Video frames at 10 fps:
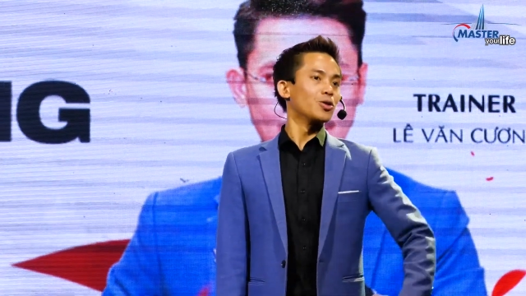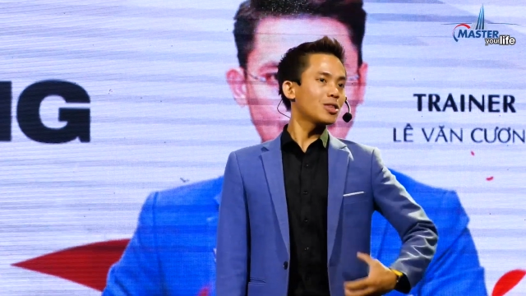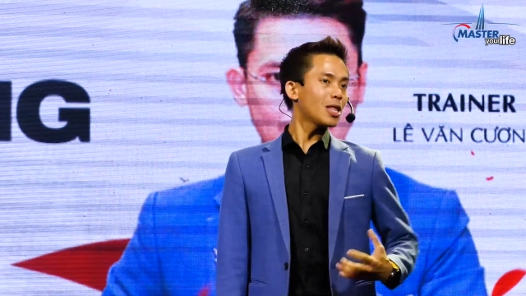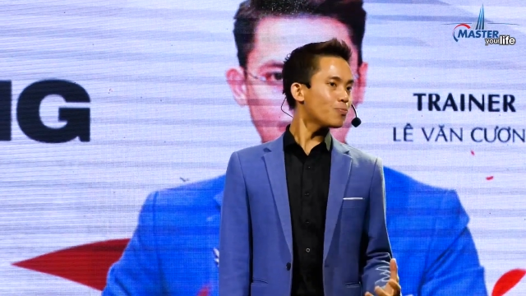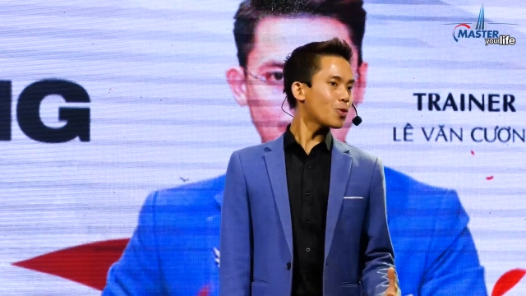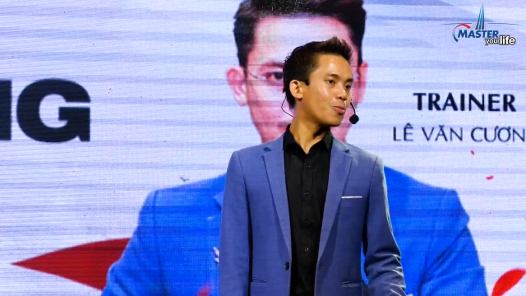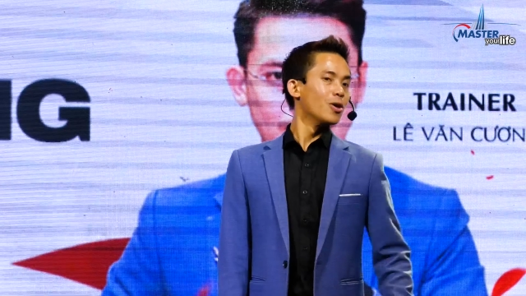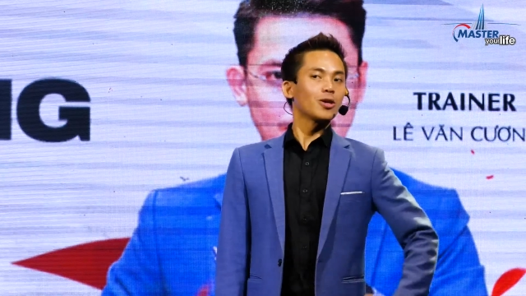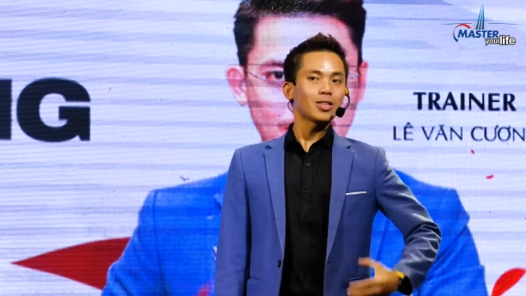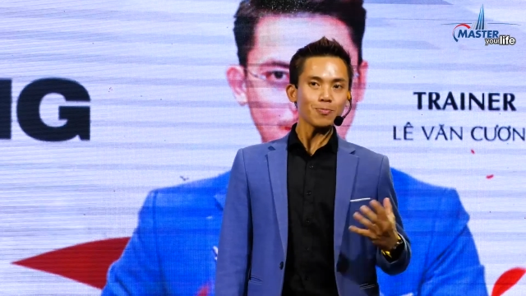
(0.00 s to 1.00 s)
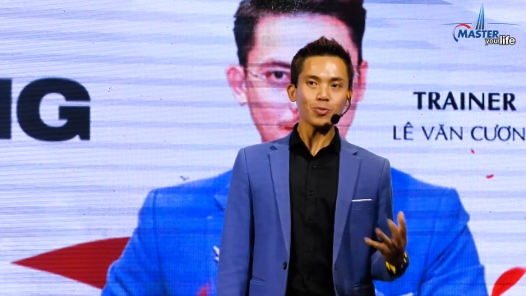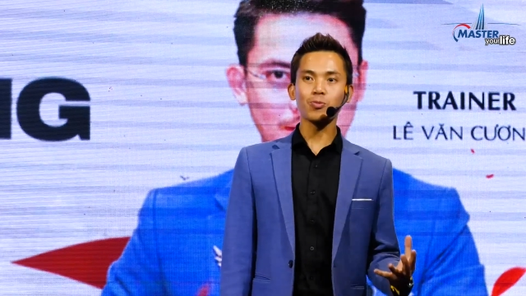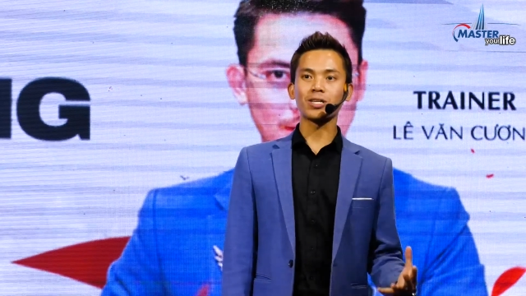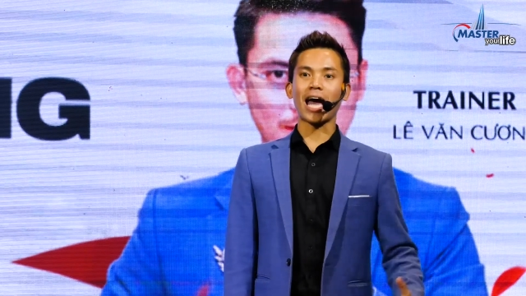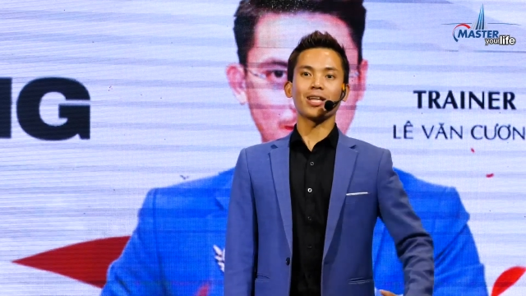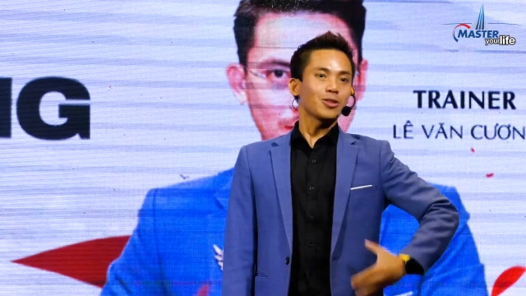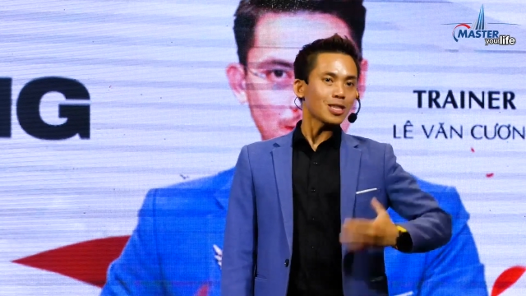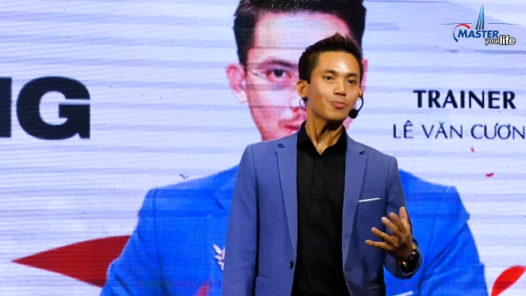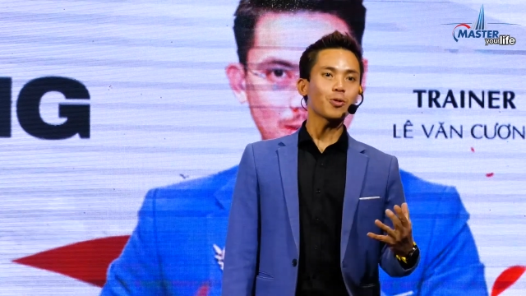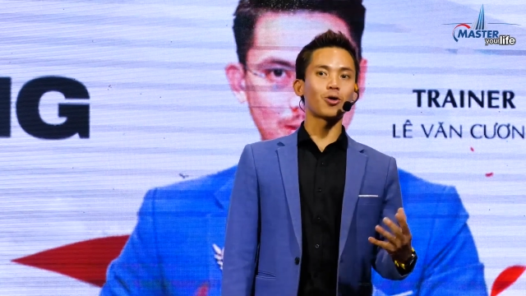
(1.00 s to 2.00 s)
tôi tiếp tục chạy, tôi
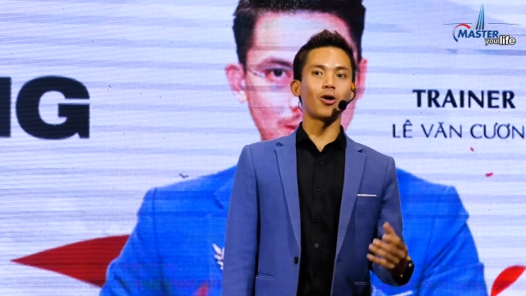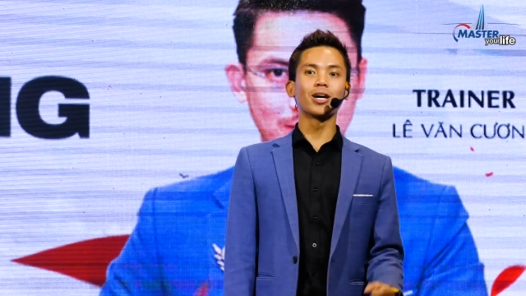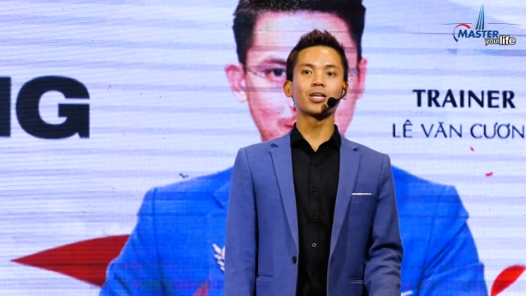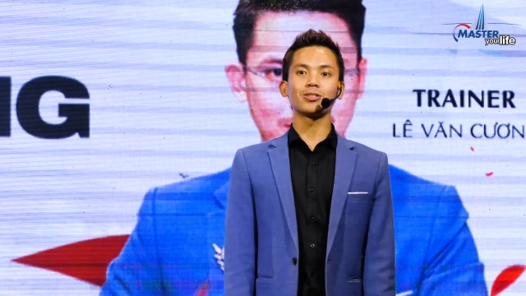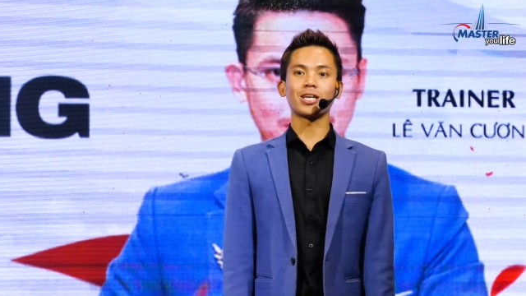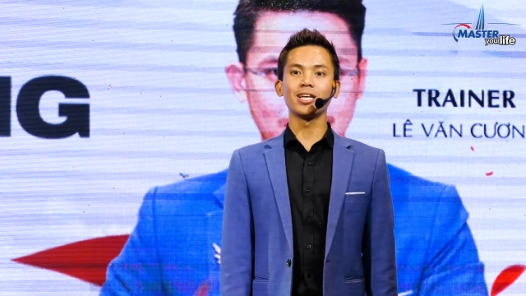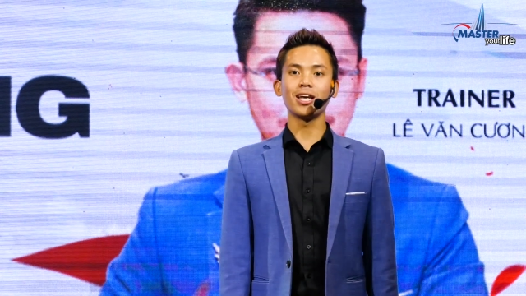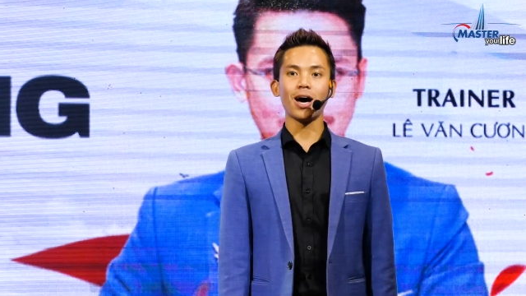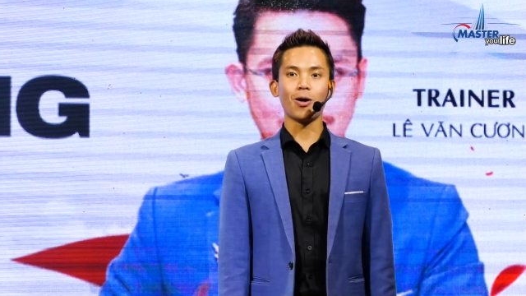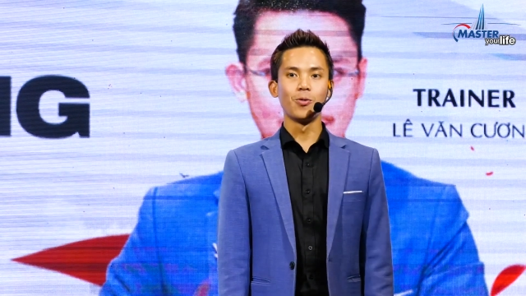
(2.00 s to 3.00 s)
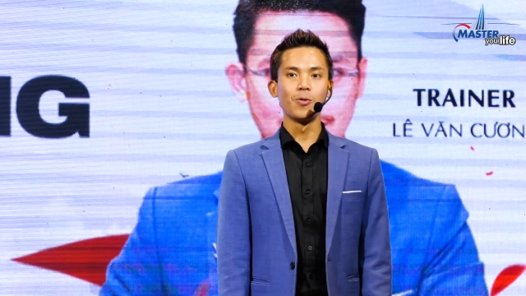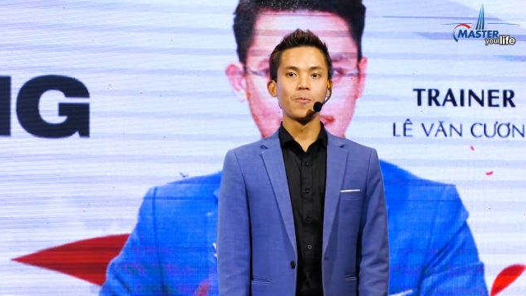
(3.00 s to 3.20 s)
tiếp tục nỗ lực, tôi sẽ đi đến đâu,